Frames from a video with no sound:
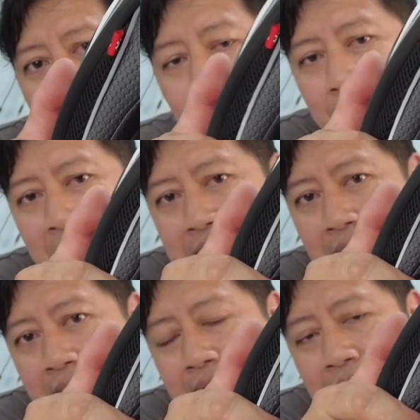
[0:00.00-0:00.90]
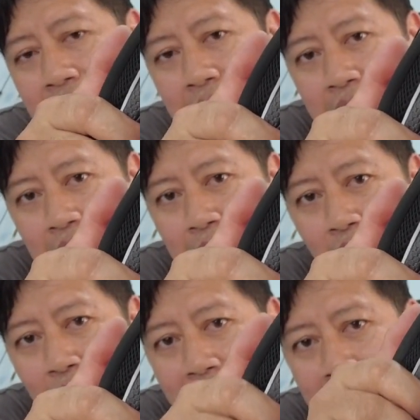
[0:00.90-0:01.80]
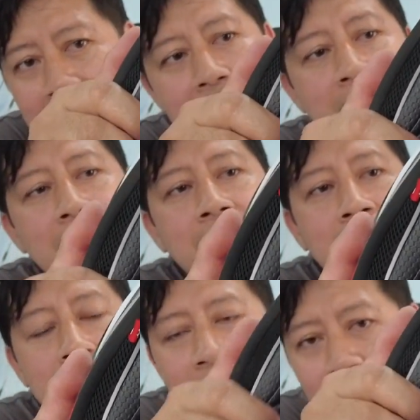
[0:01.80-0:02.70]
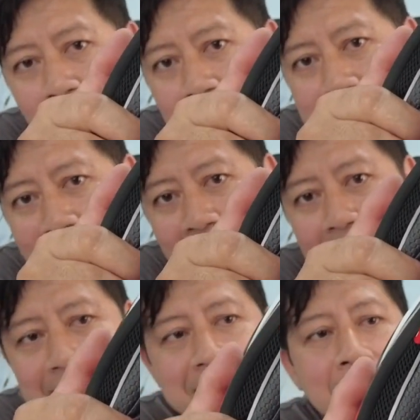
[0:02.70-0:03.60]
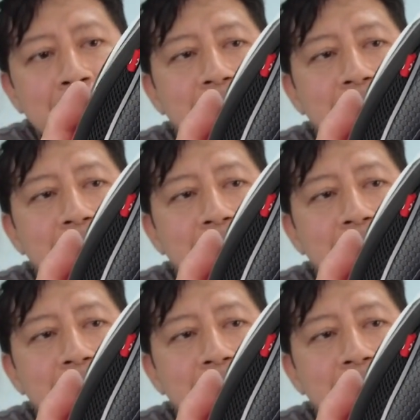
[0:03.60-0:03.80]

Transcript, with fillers: นวมภายใน ต้องบอกว่าก็หนากระชับ